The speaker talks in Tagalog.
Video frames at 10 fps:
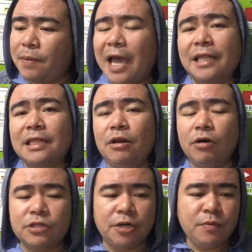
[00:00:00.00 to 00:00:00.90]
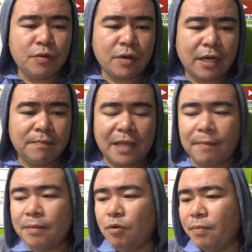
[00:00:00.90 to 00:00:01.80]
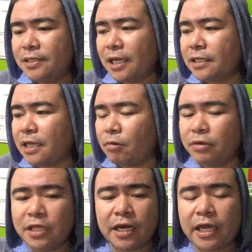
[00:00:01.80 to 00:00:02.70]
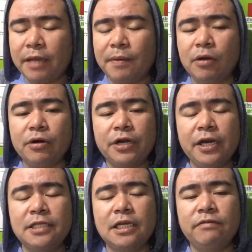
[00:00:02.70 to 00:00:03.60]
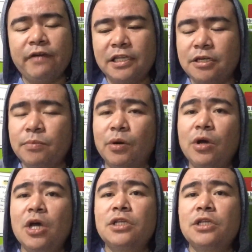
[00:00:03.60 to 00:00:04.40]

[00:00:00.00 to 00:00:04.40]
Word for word: kahit na long term yung karamdaman mo may sakit ka kung hindi ka nakikipag-coordinate sa advisor mo